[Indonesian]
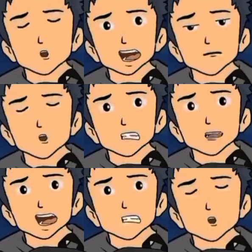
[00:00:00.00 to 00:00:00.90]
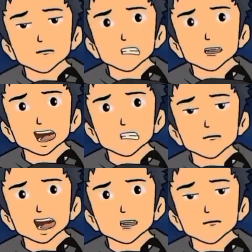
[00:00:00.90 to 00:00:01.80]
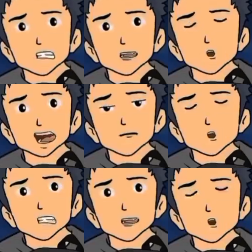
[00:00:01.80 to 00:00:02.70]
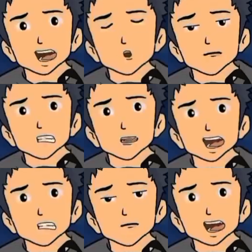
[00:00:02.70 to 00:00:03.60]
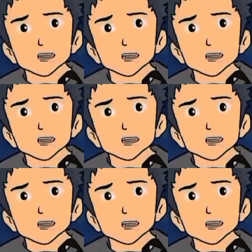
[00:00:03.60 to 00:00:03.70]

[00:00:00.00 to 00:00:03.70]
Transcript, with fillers: tahu lu nangis dan pergi ninggalin kita karena